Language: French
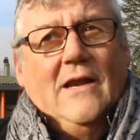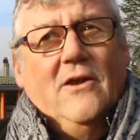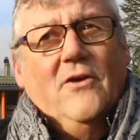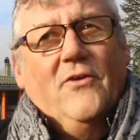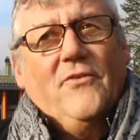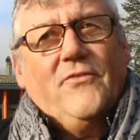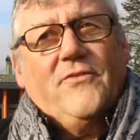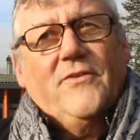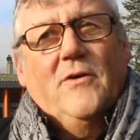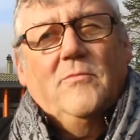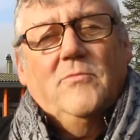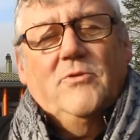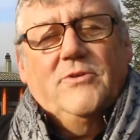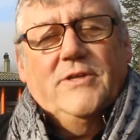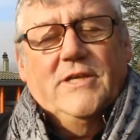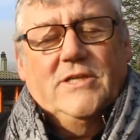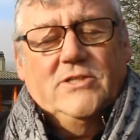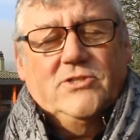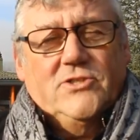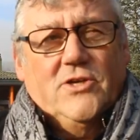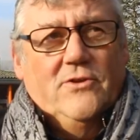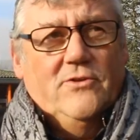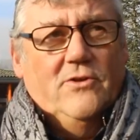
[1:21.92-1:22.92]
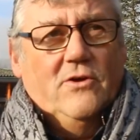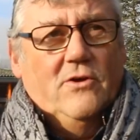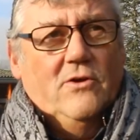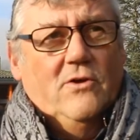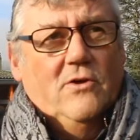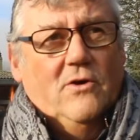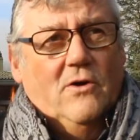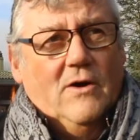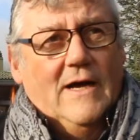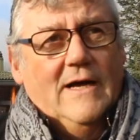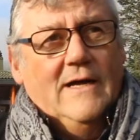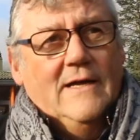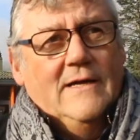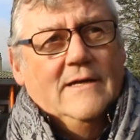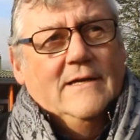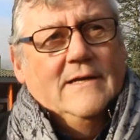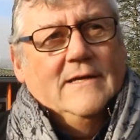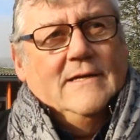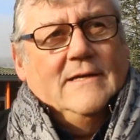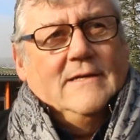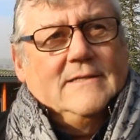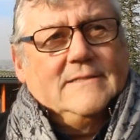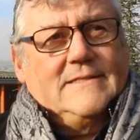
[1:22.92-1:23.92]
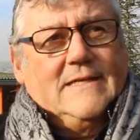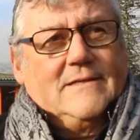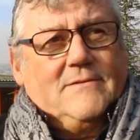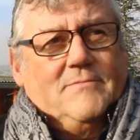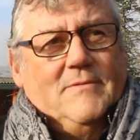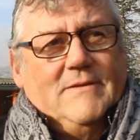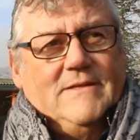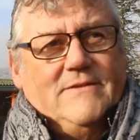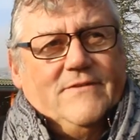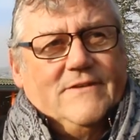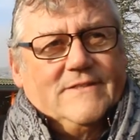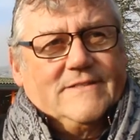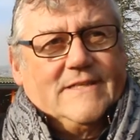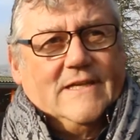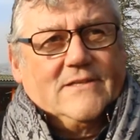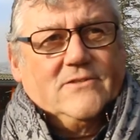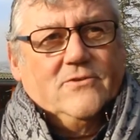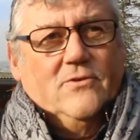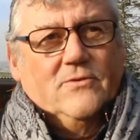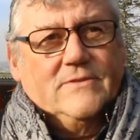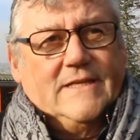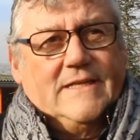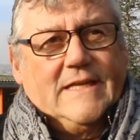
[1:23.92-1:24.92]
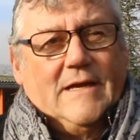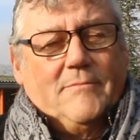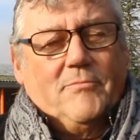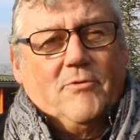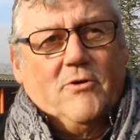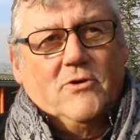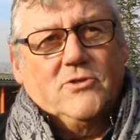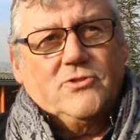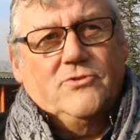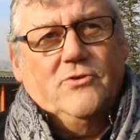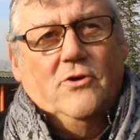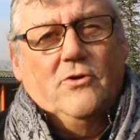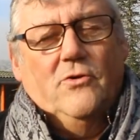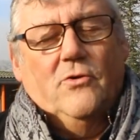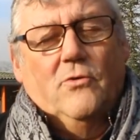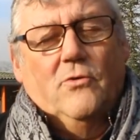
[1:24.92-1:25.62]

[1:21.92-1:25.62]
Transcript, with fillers: à l'ensemble des jeunes lorrains cette manifestation et cette approche de